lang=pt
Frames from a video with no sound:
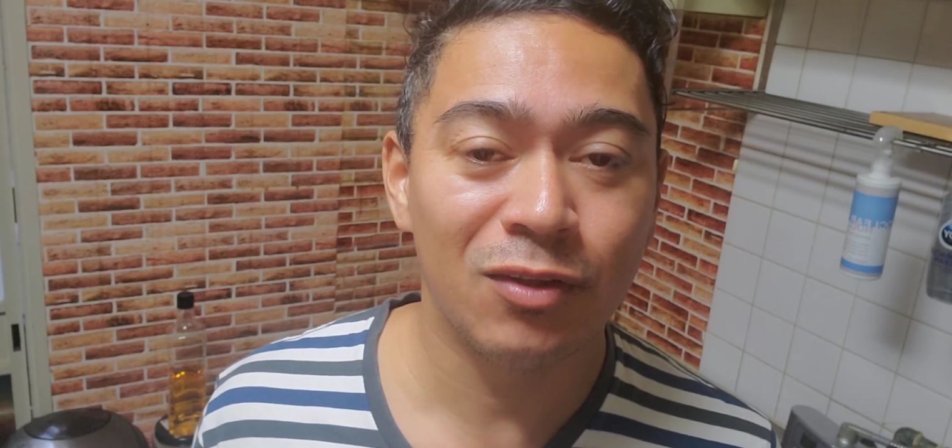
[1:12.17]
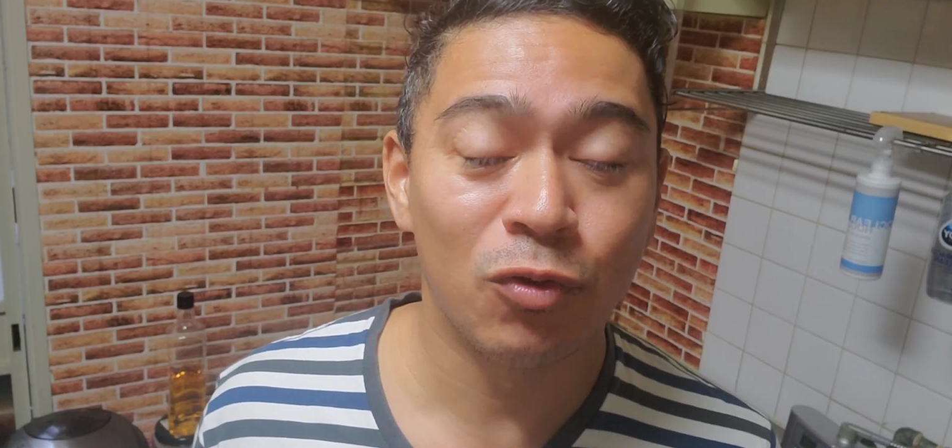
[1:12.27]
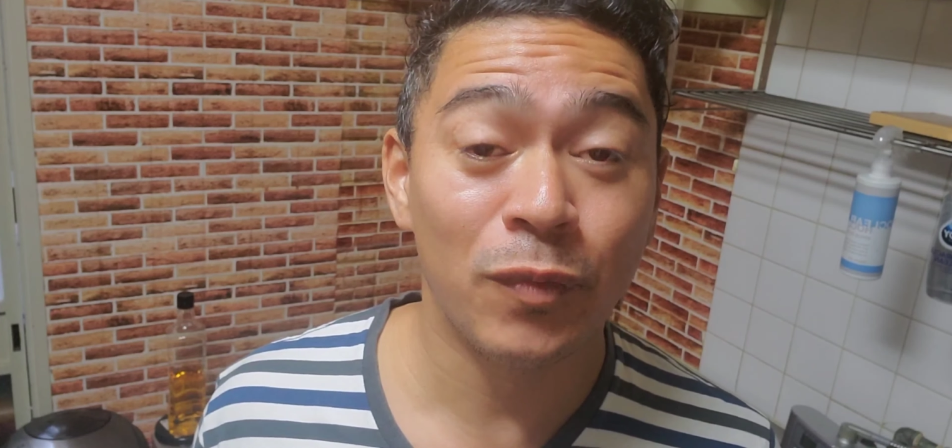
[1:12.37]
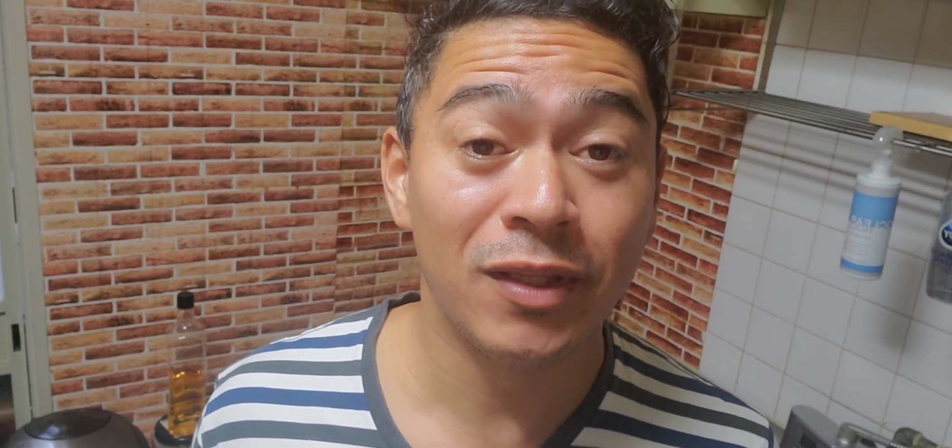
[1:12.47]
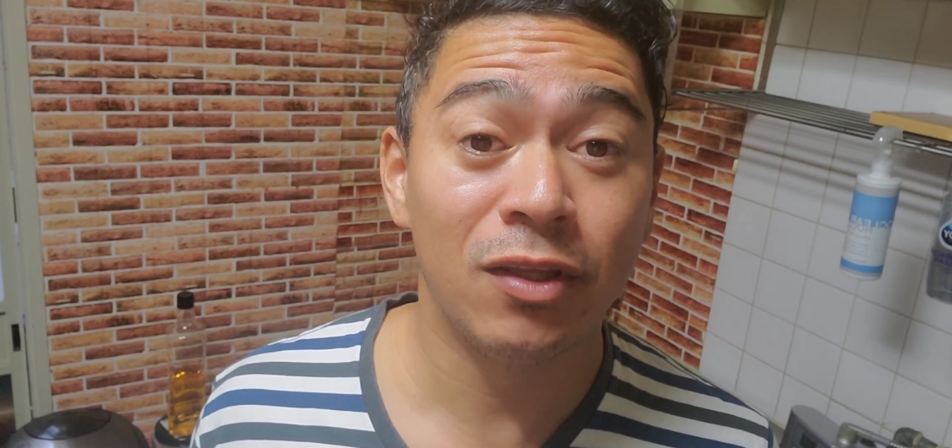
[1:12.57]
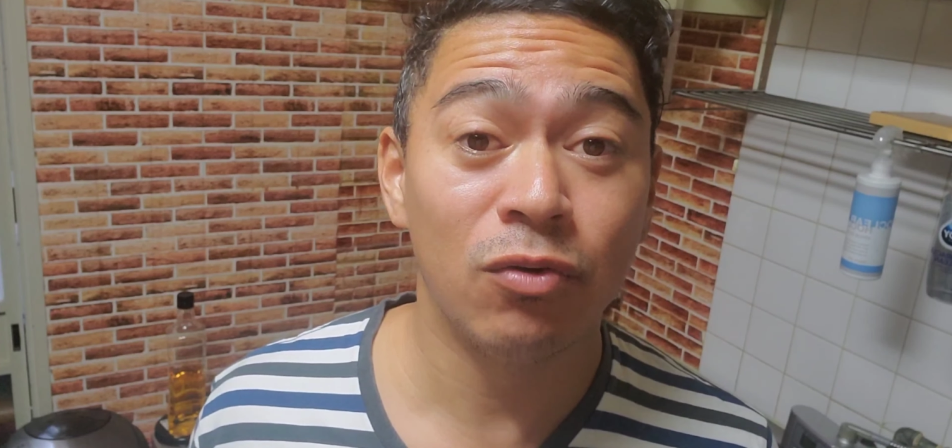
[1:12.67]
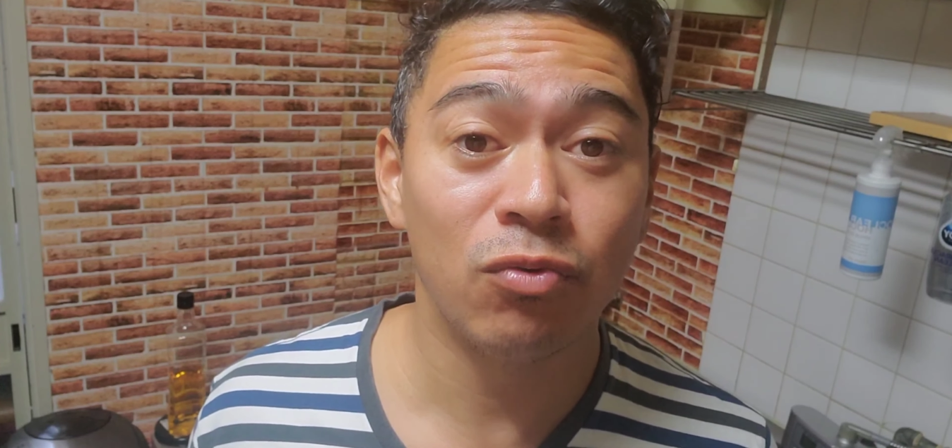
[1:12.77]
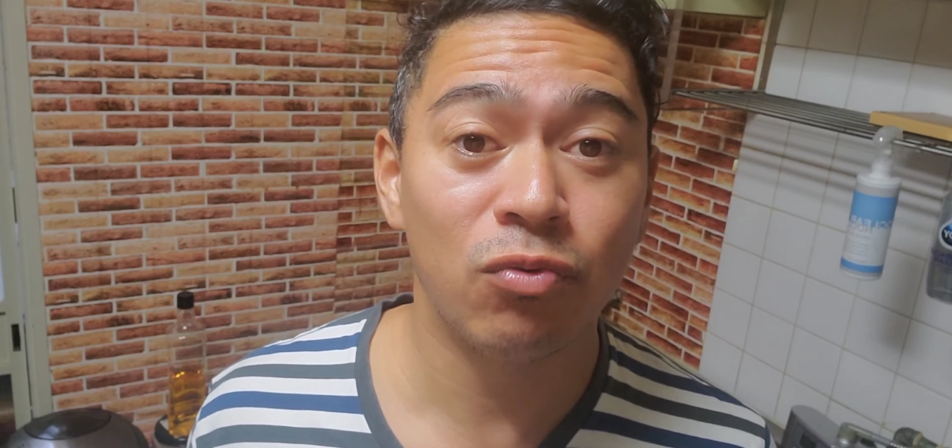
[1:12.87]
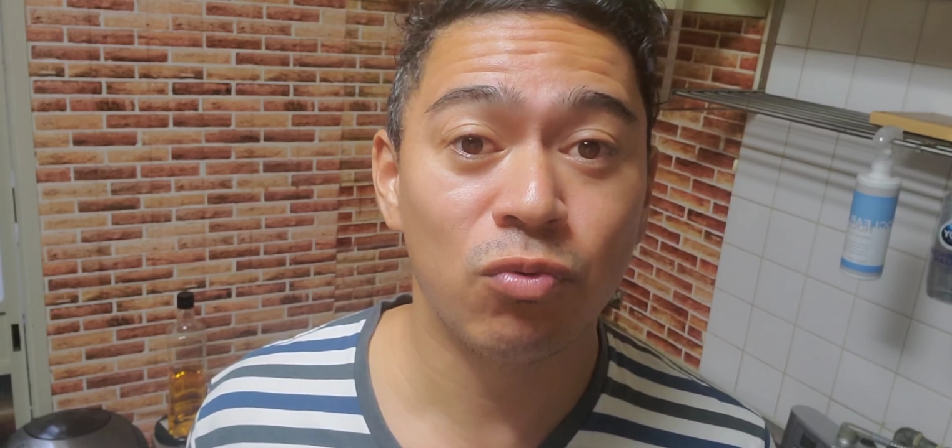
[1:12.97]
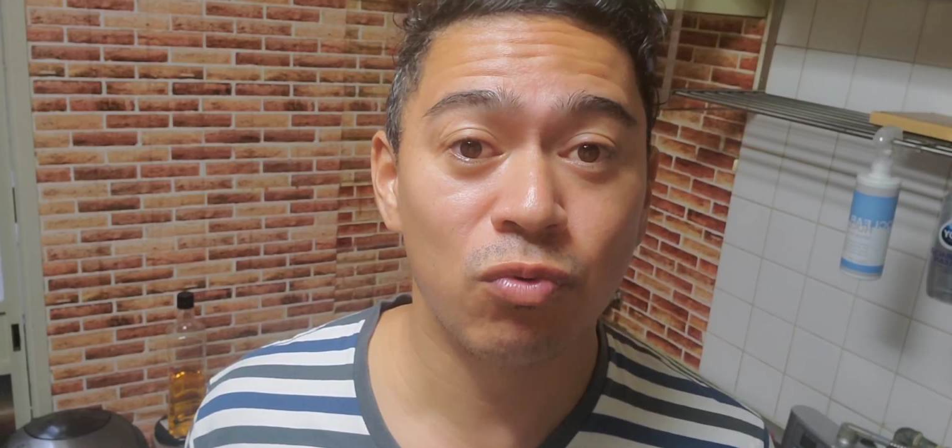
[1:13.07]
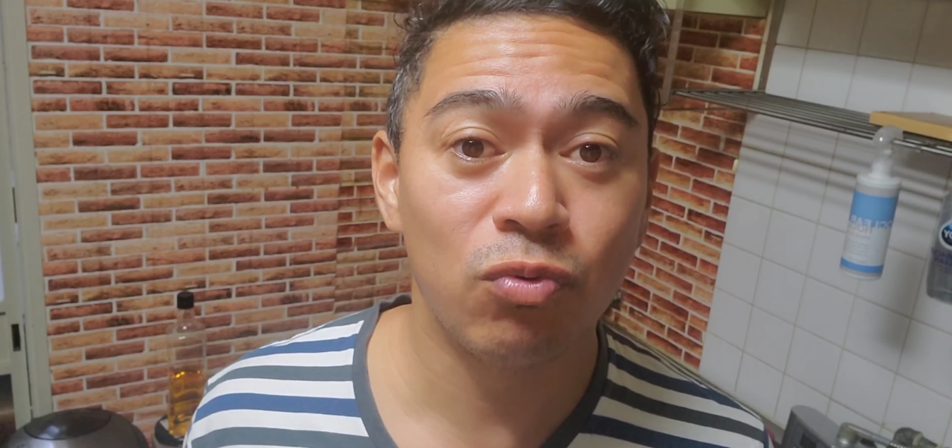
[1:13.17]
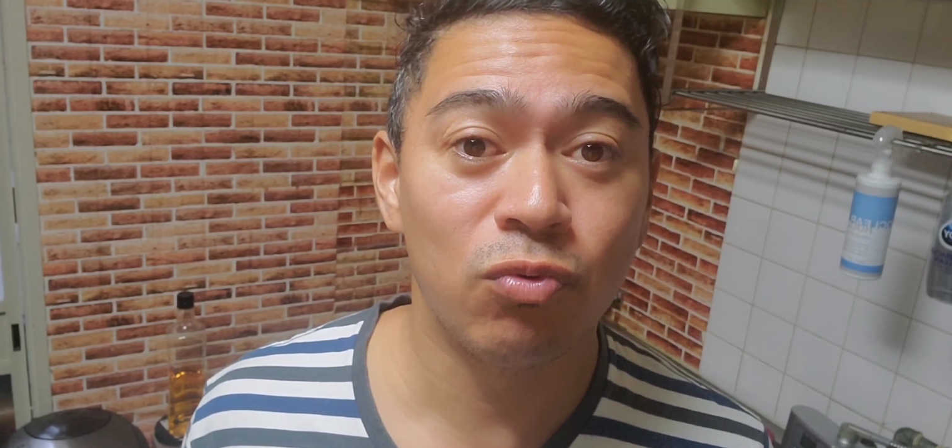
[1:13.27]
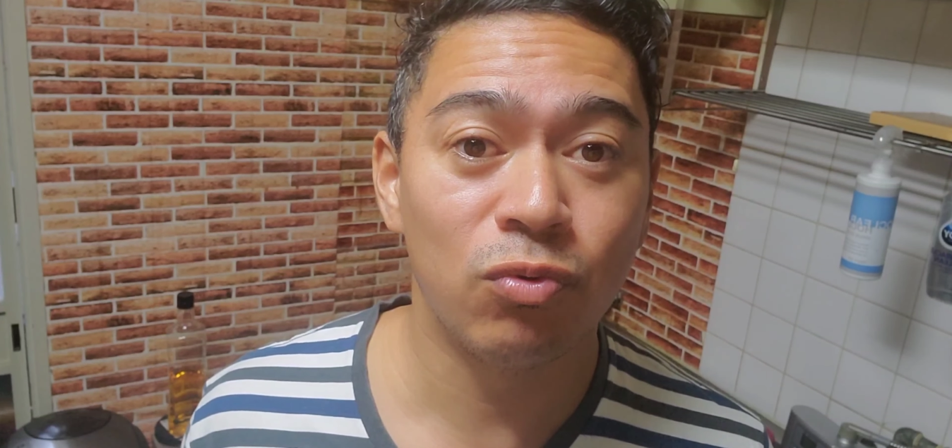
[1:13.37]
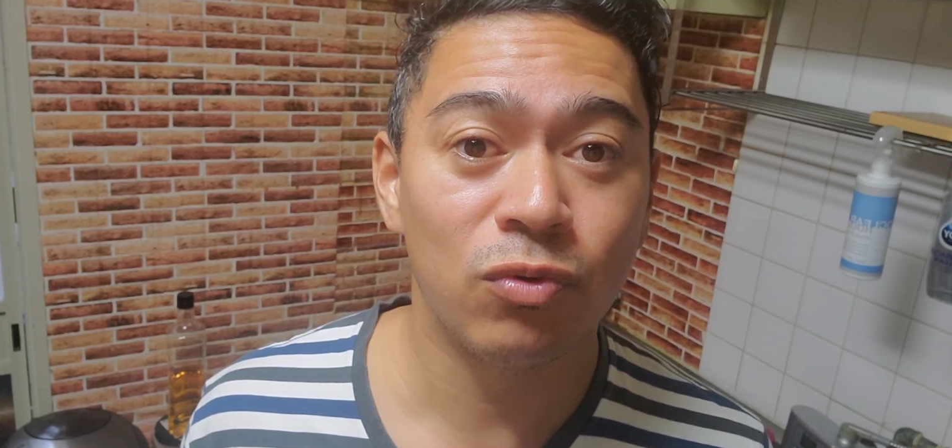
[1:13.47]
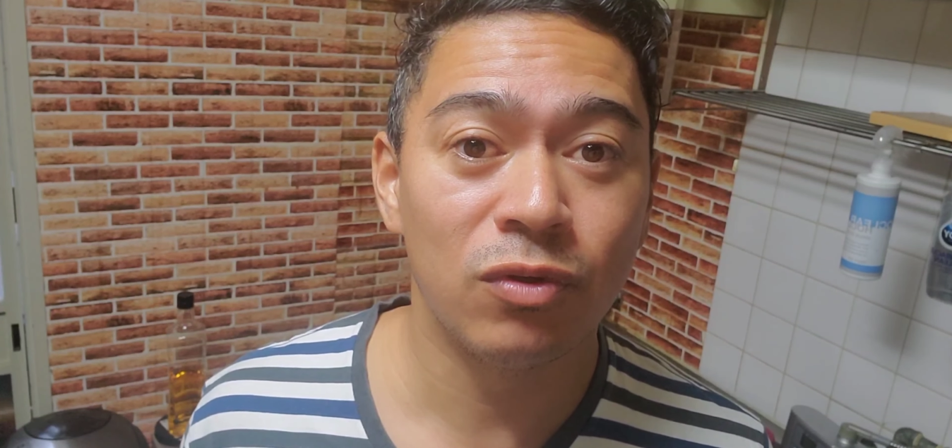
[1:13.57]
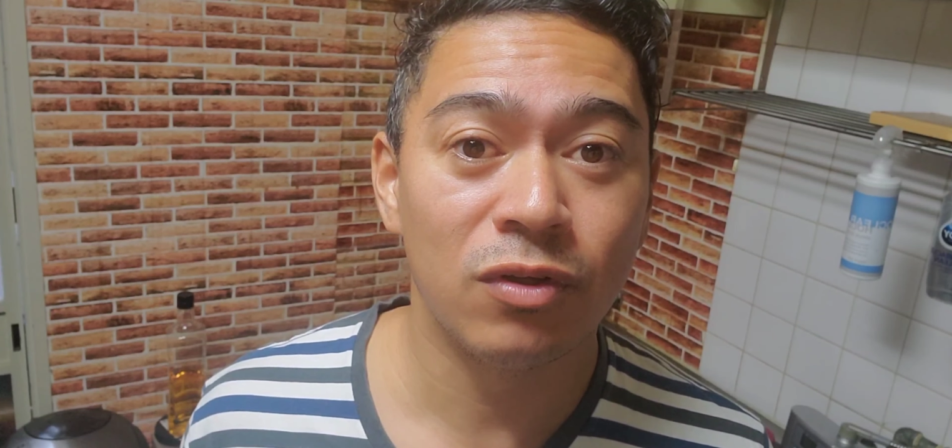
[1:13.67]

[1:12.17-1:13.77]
tomei até um susto.